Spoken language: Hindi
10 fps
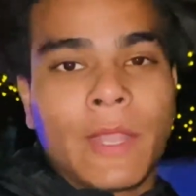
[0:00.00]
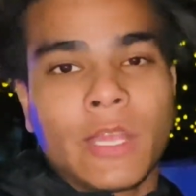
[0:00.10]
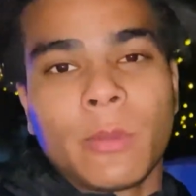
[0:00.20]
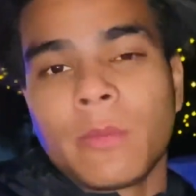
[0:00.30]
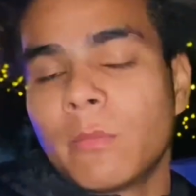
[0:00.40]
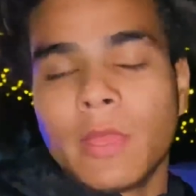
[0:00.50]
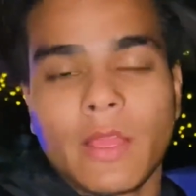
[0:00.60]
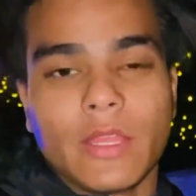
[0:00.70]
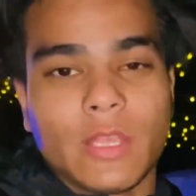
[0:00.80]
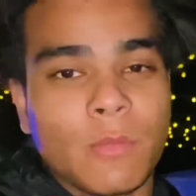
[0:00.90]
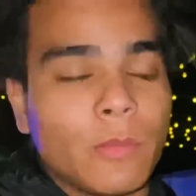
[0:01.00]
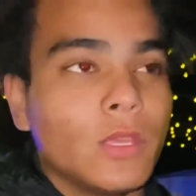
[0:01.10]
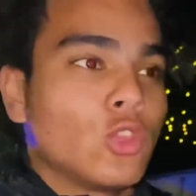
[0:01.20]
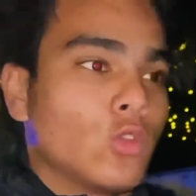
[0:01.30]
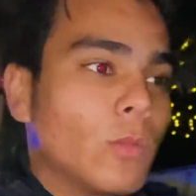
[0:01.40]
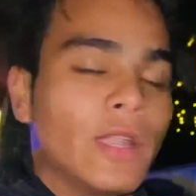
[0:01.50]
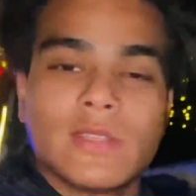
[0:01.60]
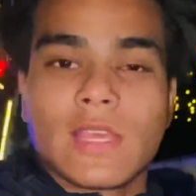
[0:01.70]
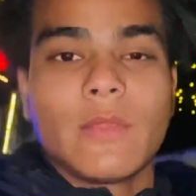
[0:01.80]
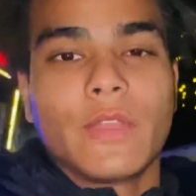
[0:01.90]
पार्टी भी मैं गए थे हम अभी तो बर्थडे
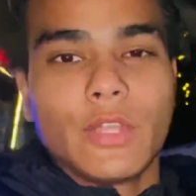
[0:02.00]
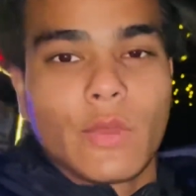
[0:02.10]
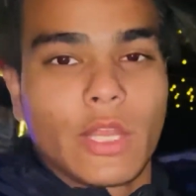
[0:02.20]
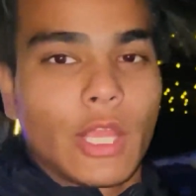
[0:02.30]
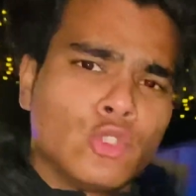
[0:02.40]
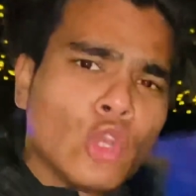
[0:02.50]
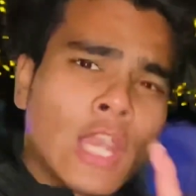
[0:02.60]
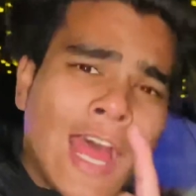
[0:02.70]
सेलिब्रेट वगैरह गया जो